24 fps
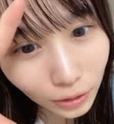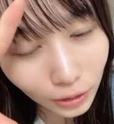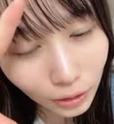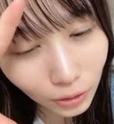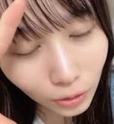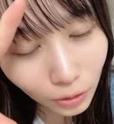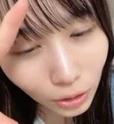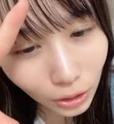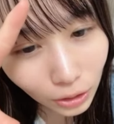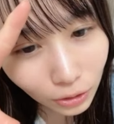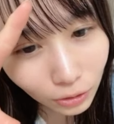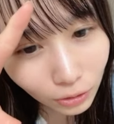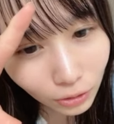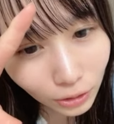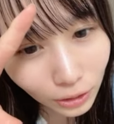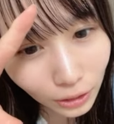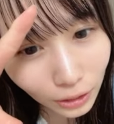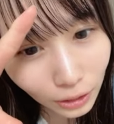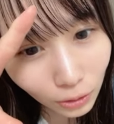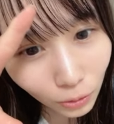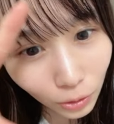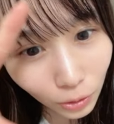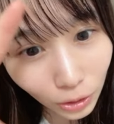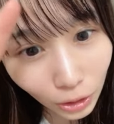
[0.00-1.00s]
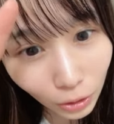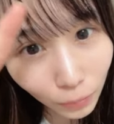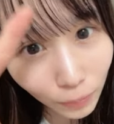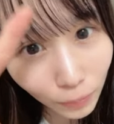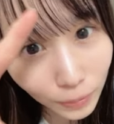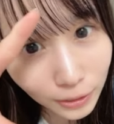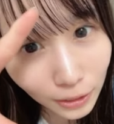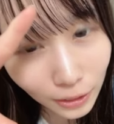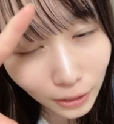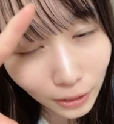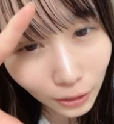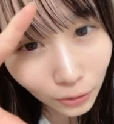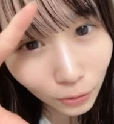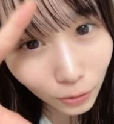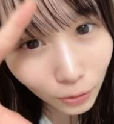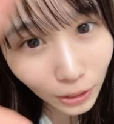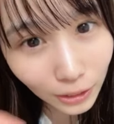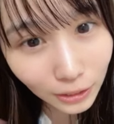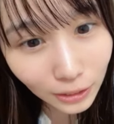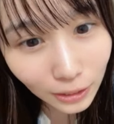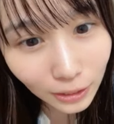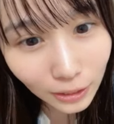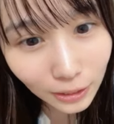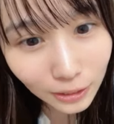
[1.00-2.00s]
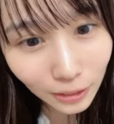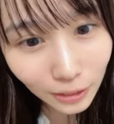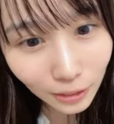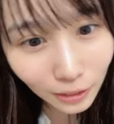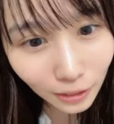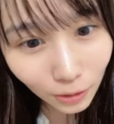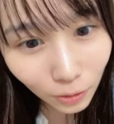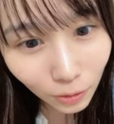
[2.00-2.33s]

うディアくん金色のだるまさんありがとうケイセテンさん金